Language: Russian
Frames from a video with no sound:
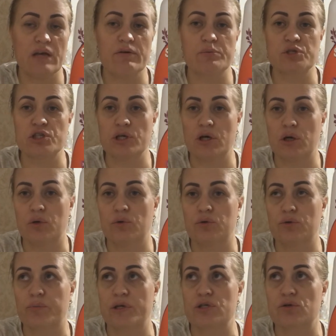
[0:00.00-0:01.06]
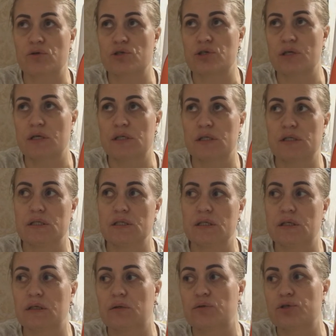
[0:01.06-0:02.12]
И вообще он, подсолнечный
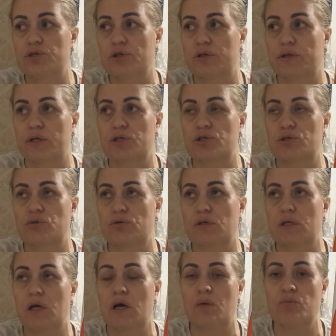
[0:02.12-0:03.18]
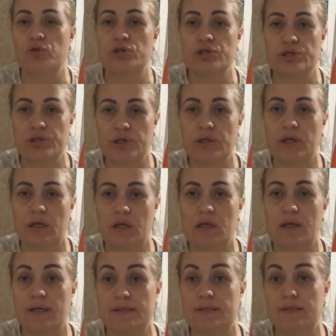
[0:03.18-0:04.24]
лизотин, очень хорошо для мужчин и
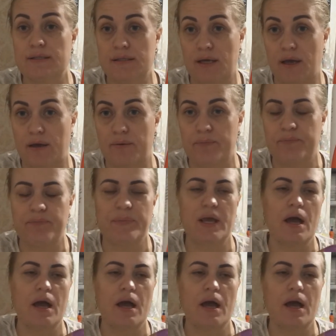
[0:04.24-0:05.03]
для детей.